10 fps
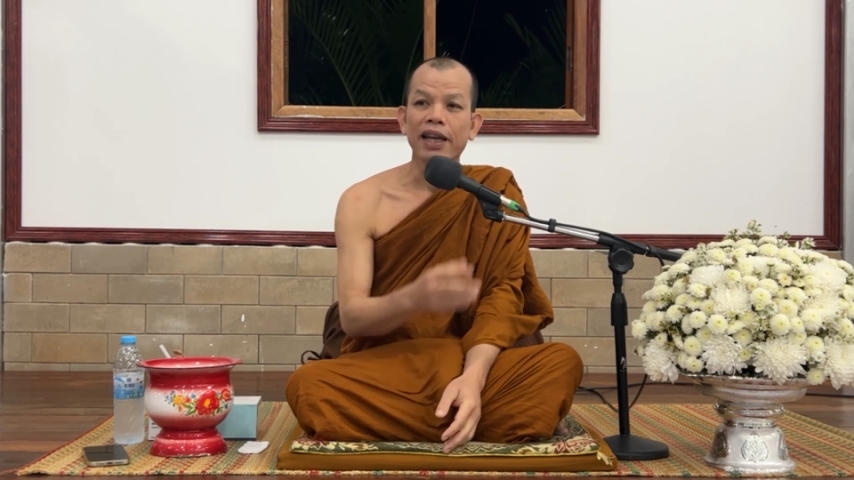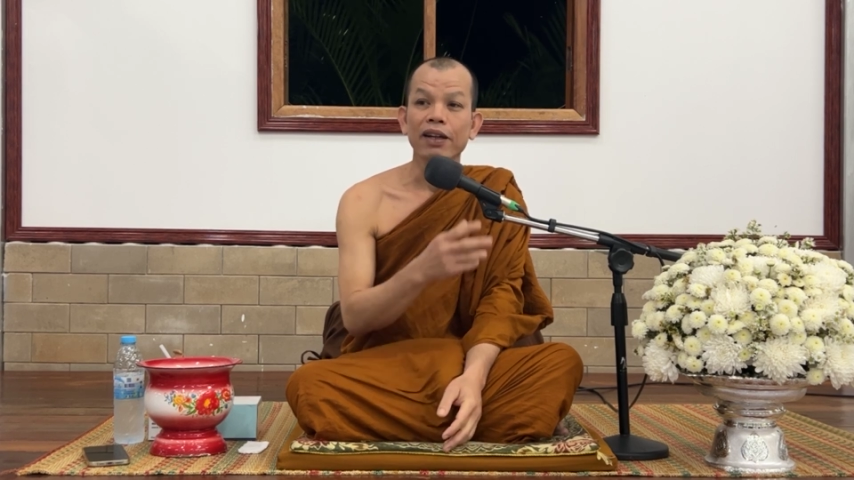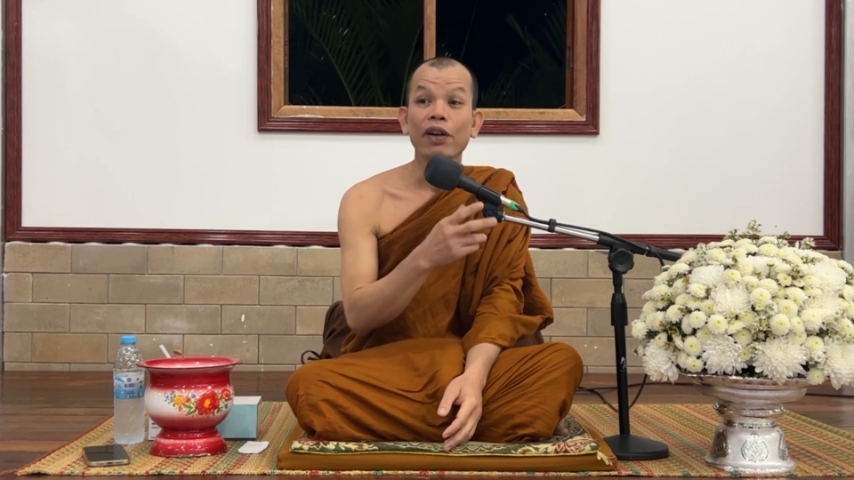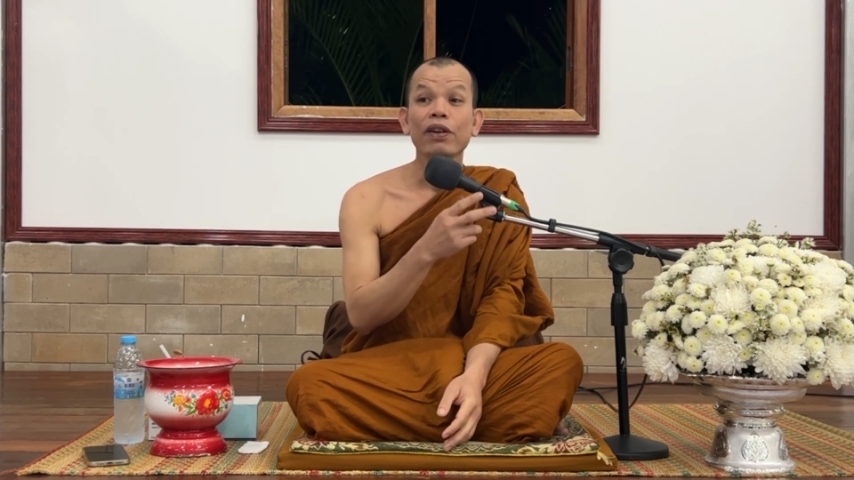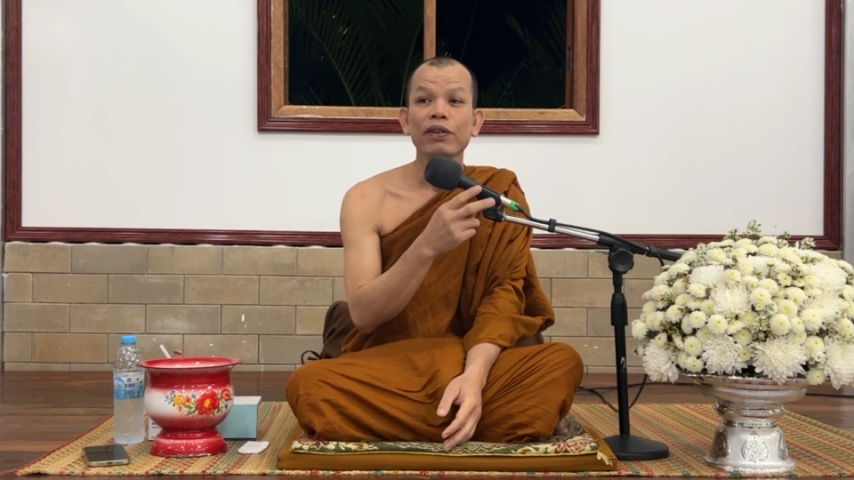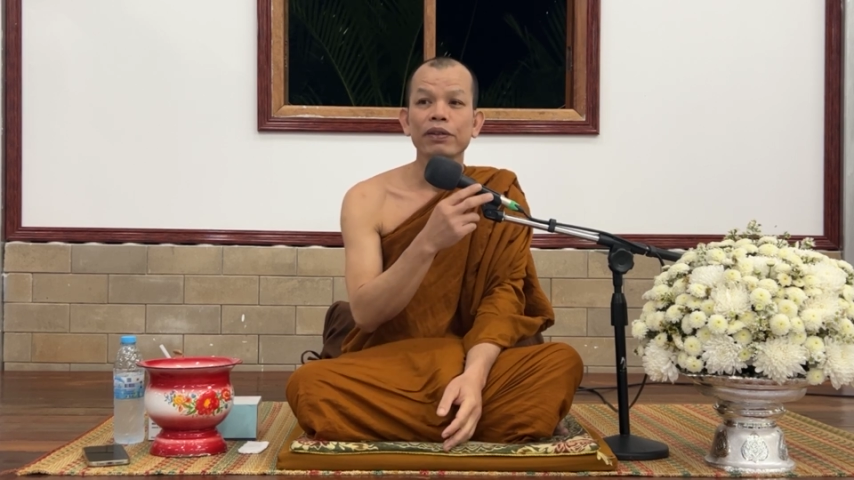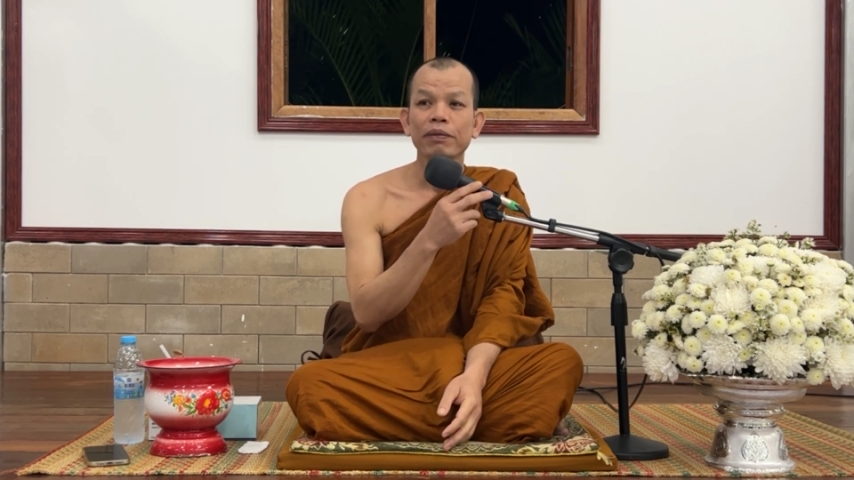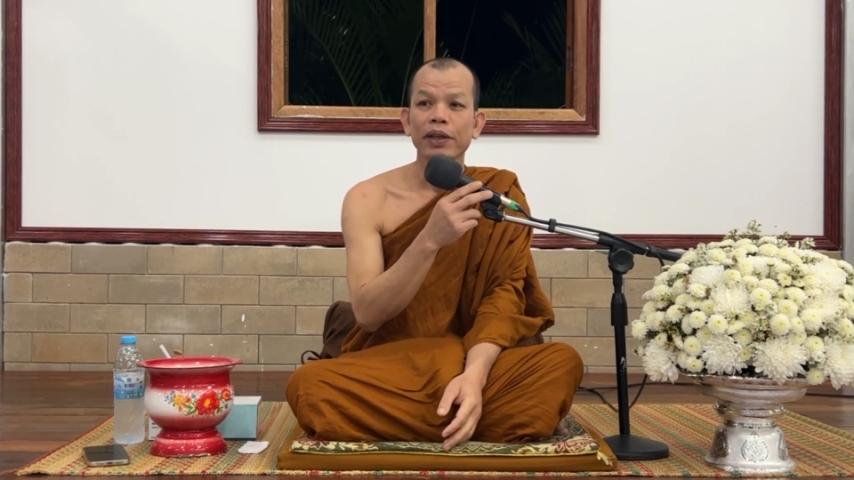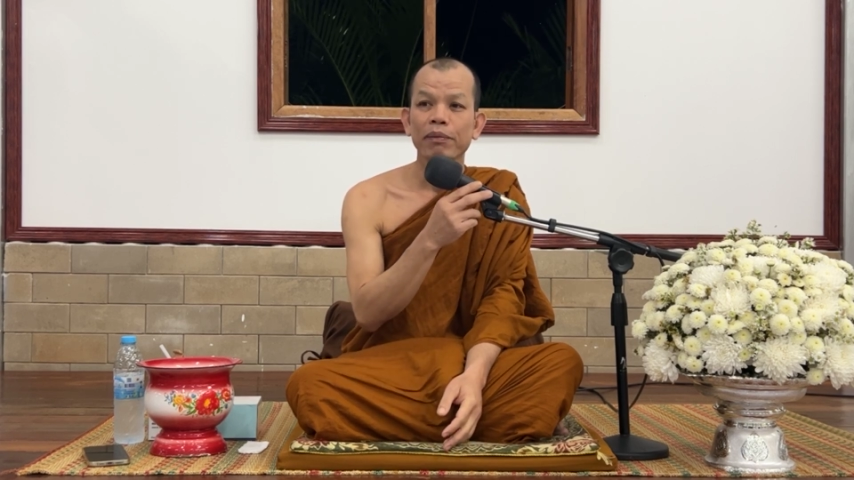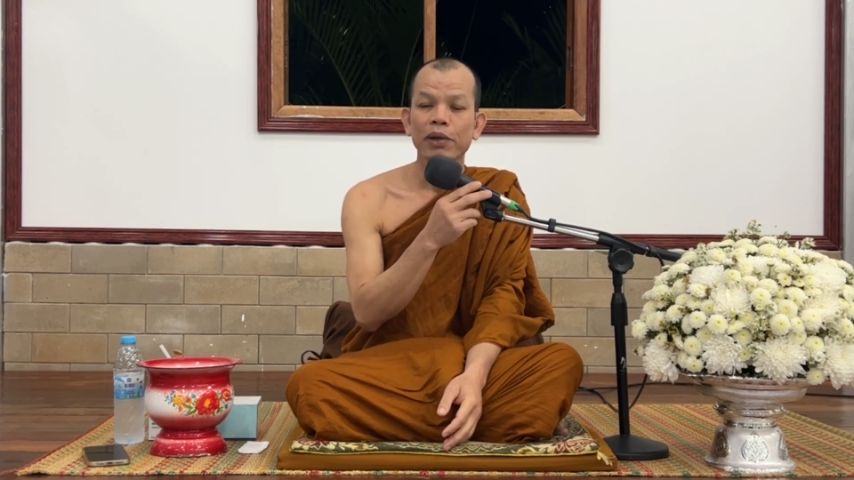ยเนาะ
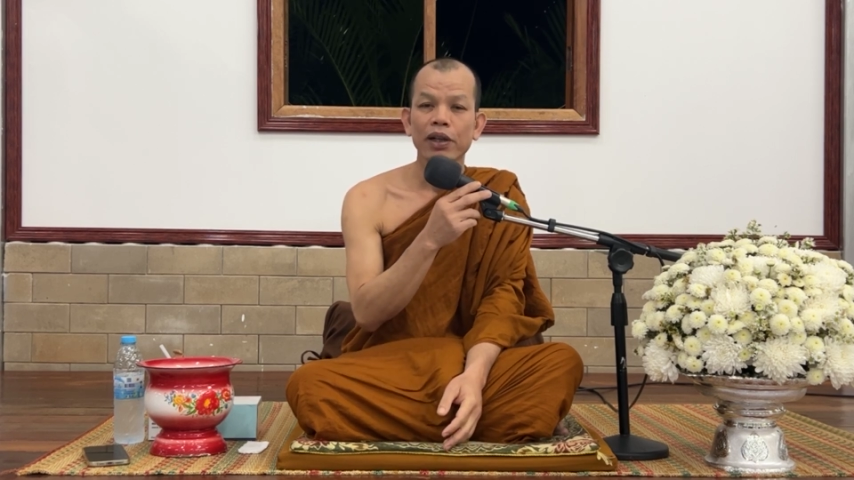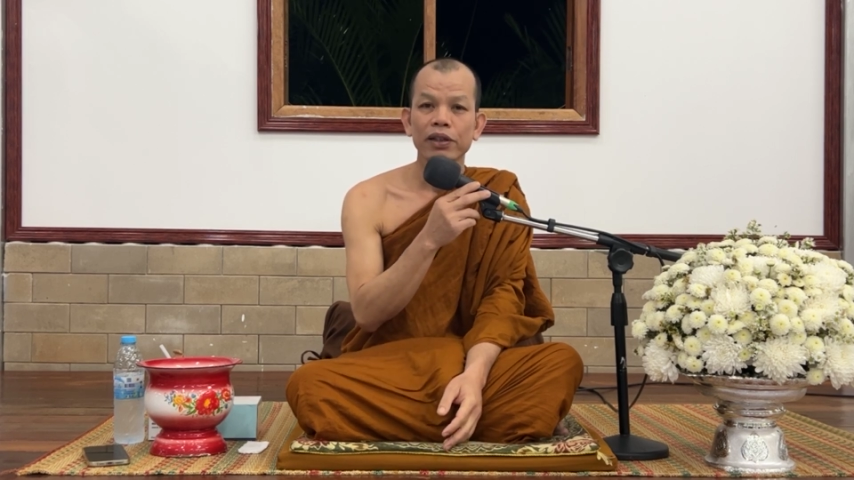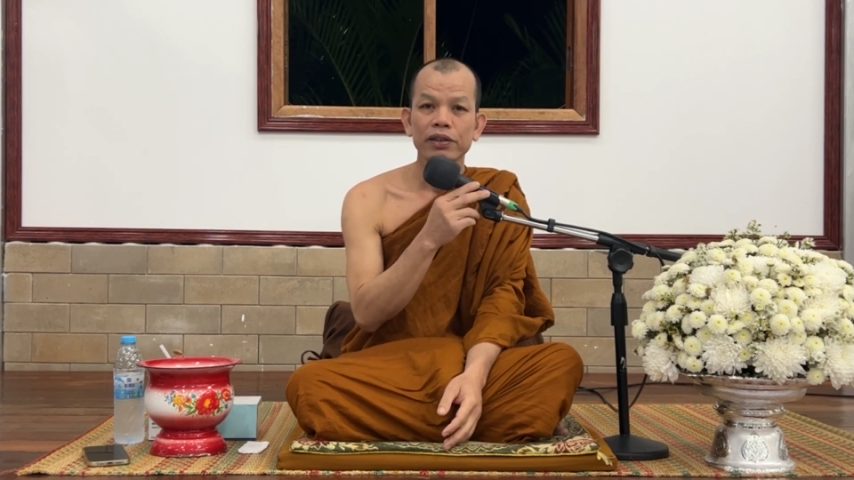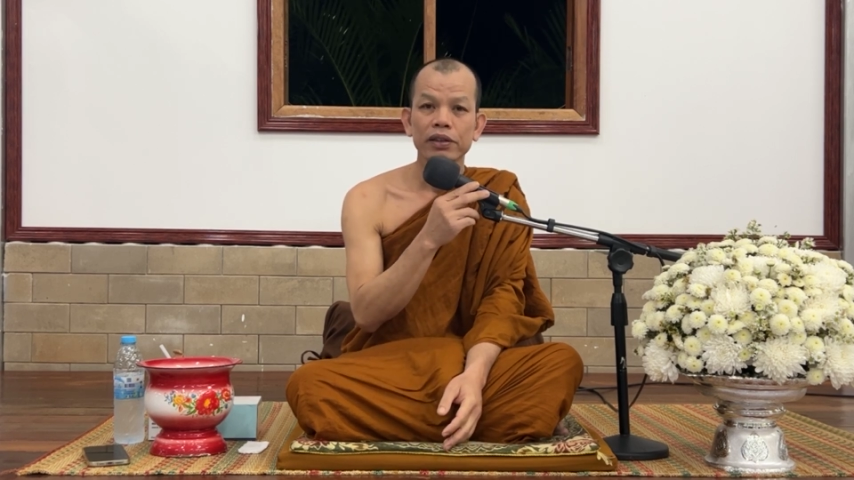แม่นบอก